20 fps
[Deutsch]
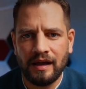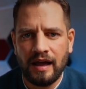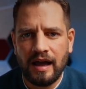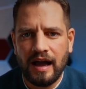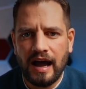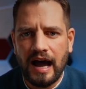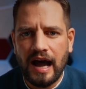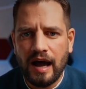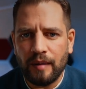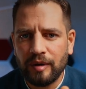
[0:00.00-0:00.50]

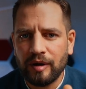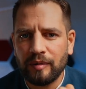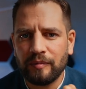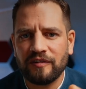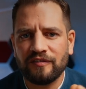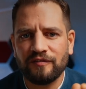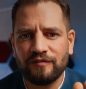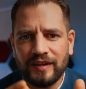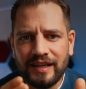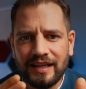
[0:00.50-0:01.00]
Aber
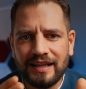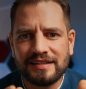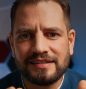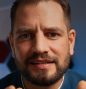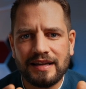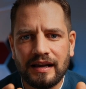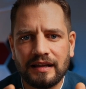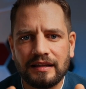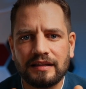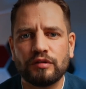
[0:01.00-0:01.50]
wie
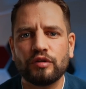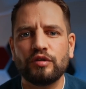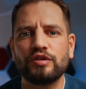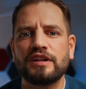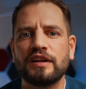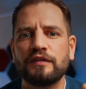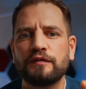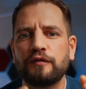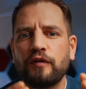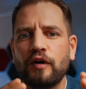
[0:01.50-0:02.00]
gesagt, durch
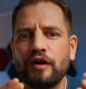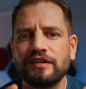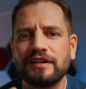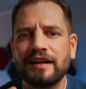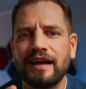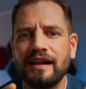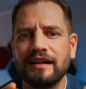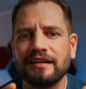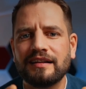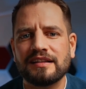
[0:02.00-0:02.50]
den
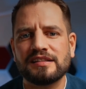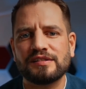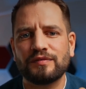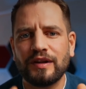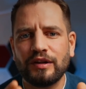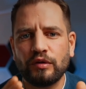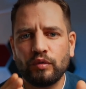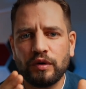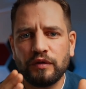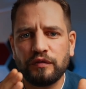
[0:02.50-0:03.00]
Vorteil, dass
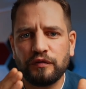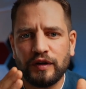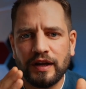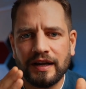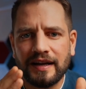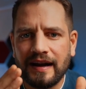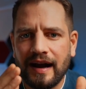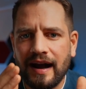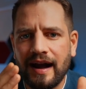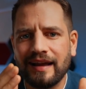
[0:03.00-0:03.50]
wenn du in
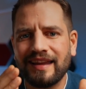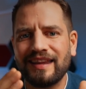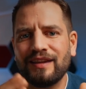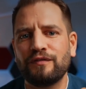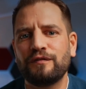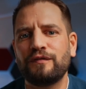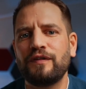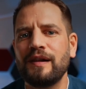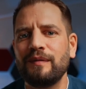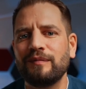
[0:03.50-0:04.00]
4K
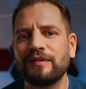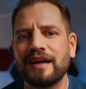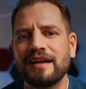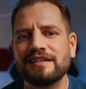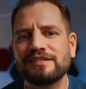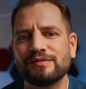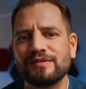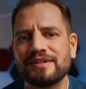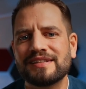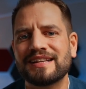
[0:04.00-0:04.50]
gefilmt
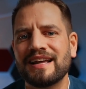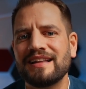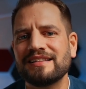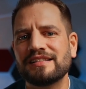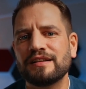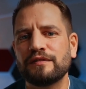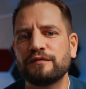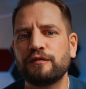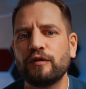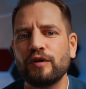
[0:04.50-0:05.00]
hast und das
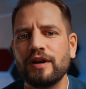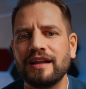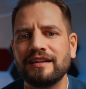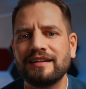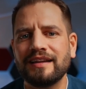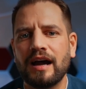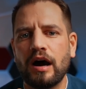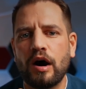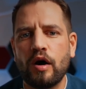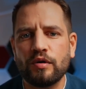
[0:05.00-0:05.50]
Ganze in Full
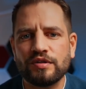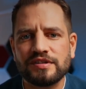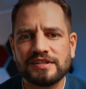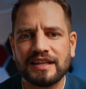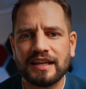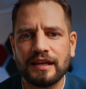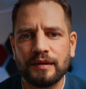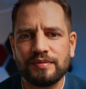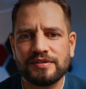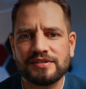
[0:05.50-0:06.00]
HD
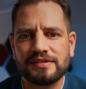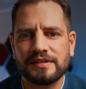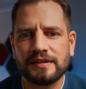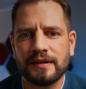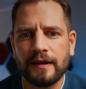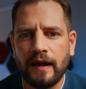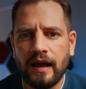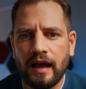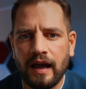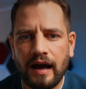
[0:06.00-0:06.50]
ausgibst,
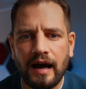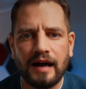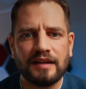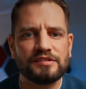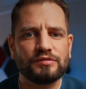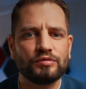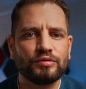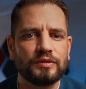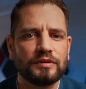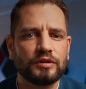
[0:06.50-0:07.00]

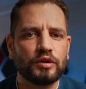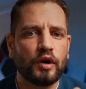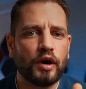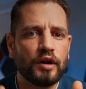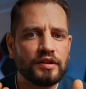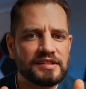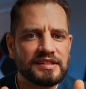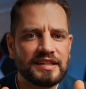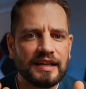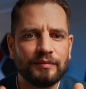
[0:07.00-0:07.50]
hast du
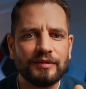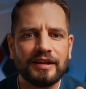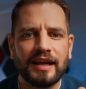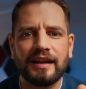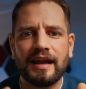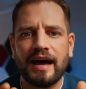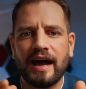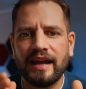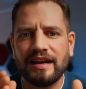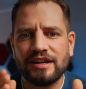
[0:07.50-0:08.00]
trotzdem
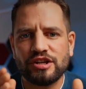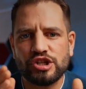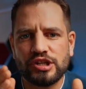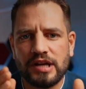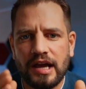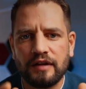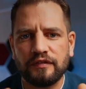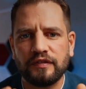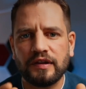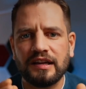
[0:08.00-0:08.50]
dann eine
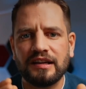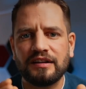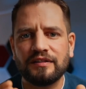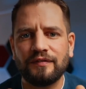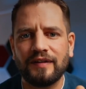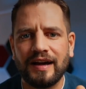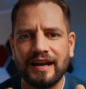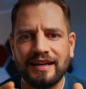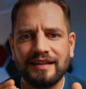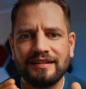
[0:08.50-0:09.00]
schärfere
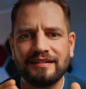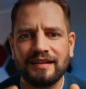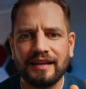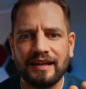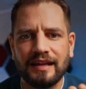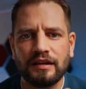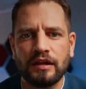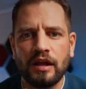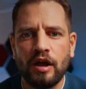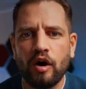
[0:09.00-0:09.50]

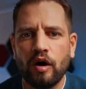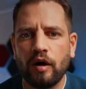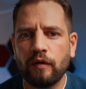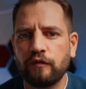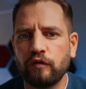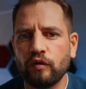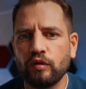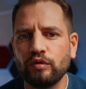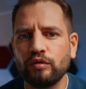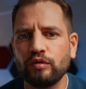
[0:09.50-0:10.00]
Qualität,
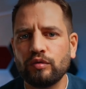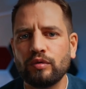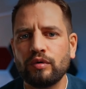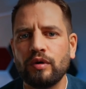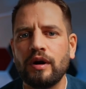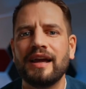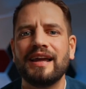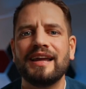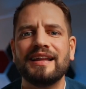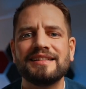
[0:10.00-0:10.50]
obwohl du
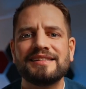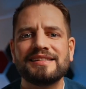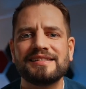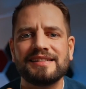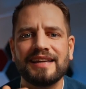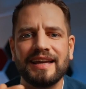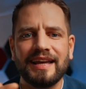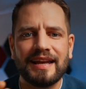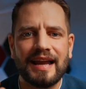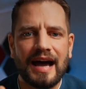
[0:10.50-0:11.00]
in
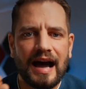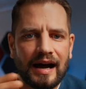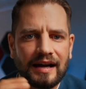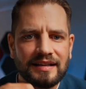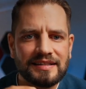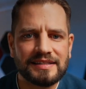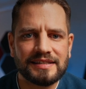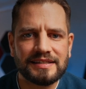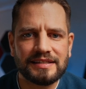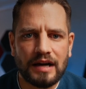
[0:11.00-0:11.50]

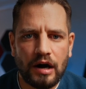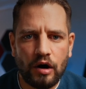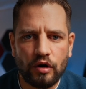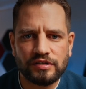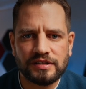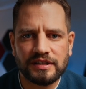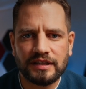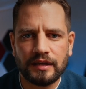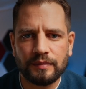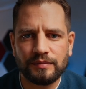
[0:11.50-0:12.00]
1080
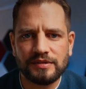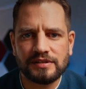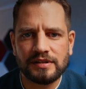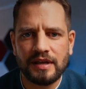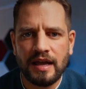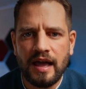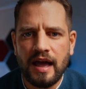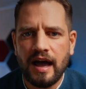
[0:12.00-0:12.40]
ausgibst.